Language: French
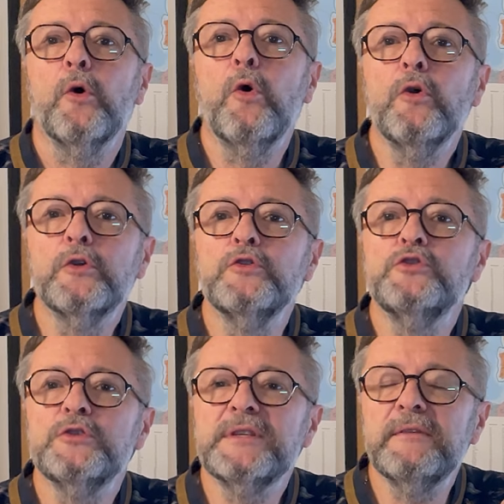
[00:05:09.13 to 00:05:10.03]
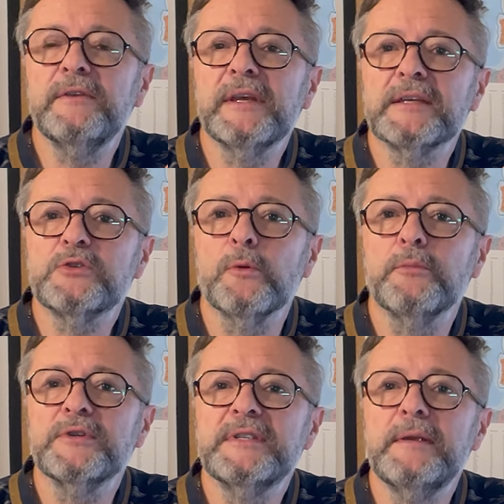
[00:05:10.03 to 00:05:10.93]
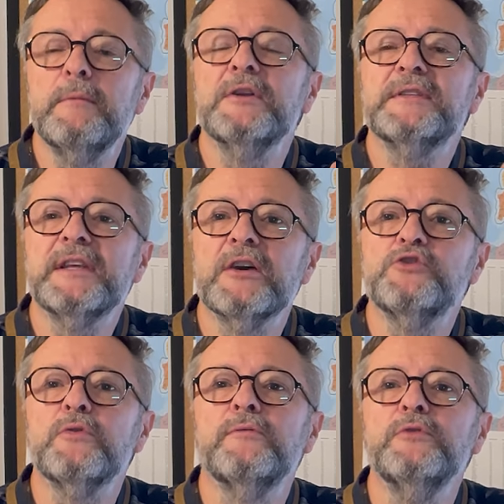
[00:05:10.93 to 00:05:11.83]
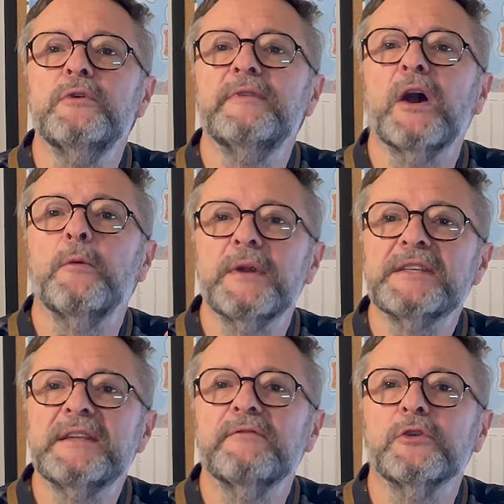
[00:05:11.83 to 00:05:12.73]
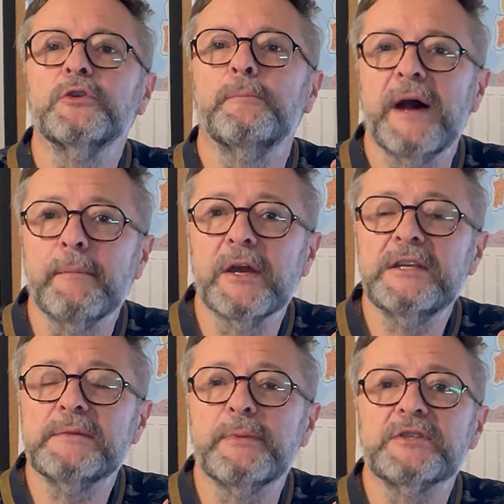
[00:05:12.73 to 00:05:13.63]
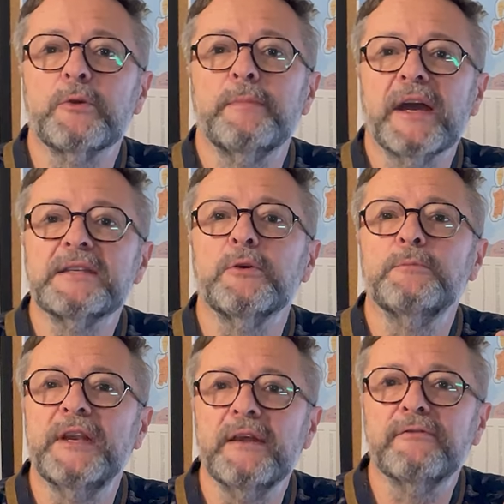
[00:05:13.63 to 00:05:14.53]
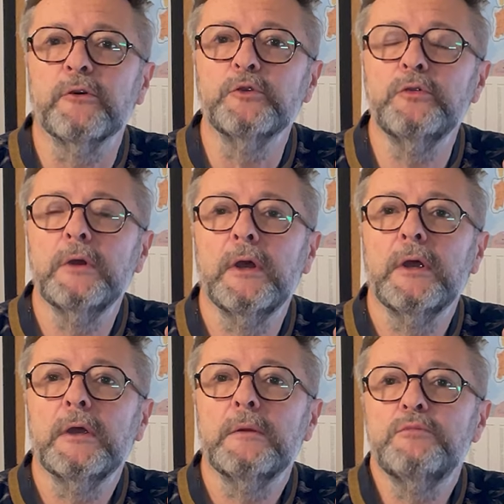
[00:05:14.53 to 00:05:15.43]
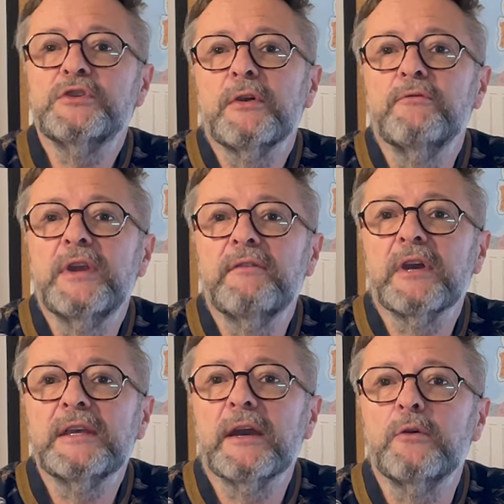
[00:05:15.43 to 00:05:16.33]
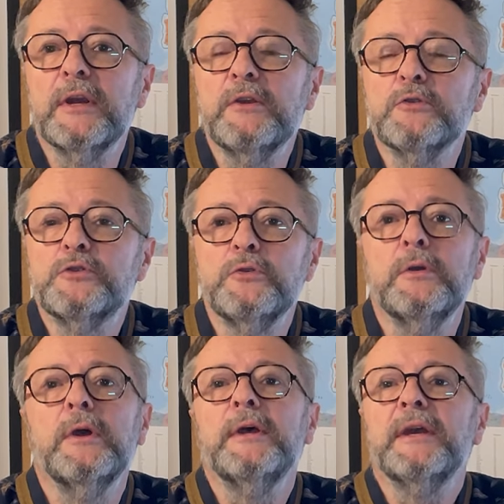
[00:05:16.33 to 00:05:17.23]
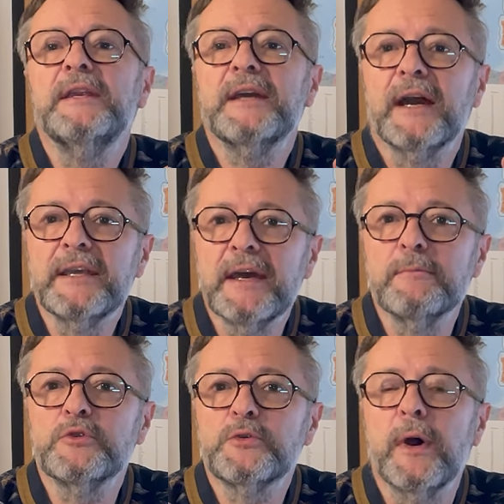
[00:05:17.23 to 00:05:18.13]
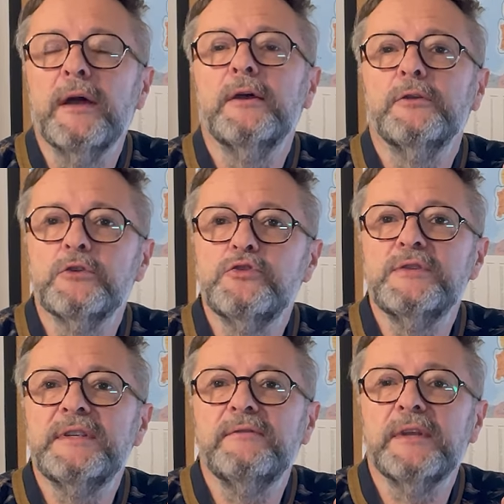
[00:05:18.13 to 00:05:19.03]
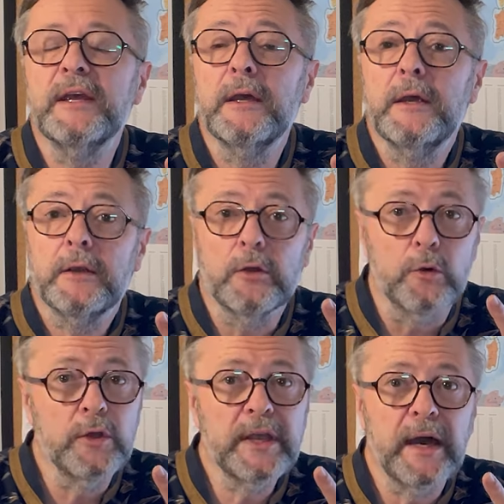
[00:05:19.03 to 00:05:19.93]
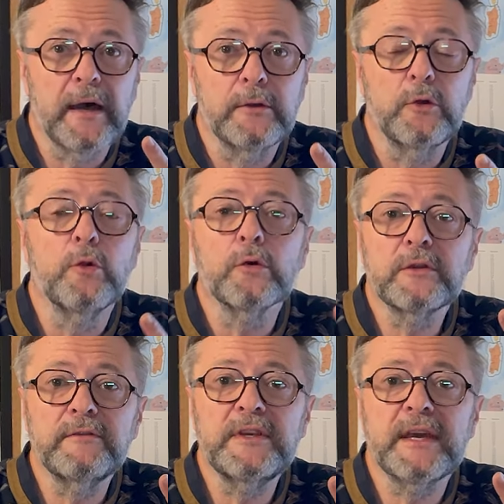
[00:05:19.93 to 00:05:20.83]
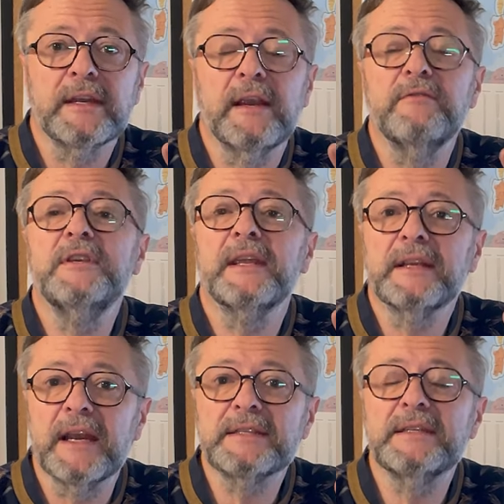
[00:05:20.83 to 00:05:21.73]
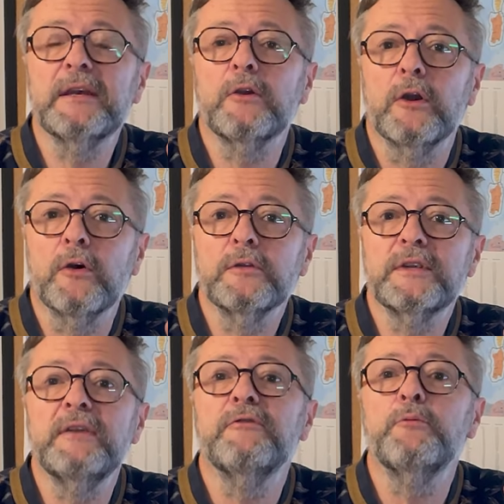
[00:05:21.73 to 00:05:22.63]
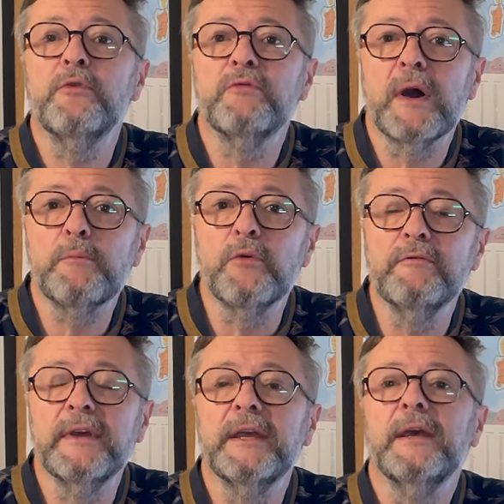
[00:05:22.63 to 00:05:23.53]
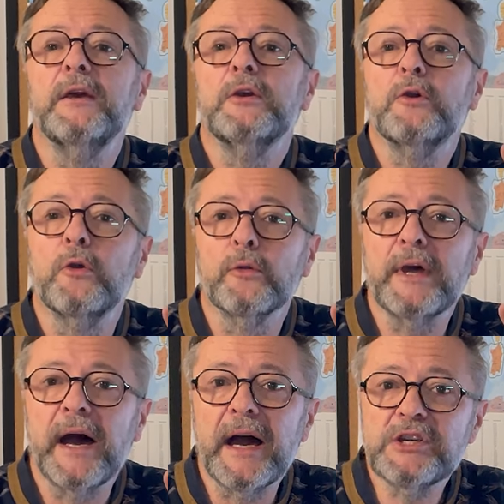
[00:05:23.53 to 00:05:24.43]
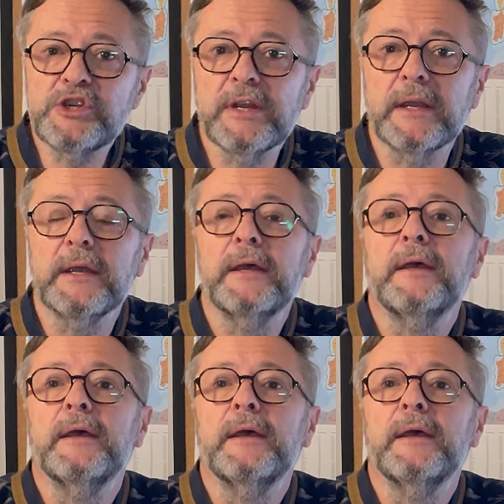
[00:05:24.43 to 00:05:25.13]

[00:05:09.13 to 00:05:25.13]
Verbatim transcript: Aucune justification possible si un jour vous devez remplacer votre pare-brise parce que par exemple il est fendu, puisque vous n'avez rien collé dessus, il n'y a rien besoin de justifier. Dans le cas de l'autre vignette, la vignette classique collante, il faut pouvoir prouver que l'on a acheté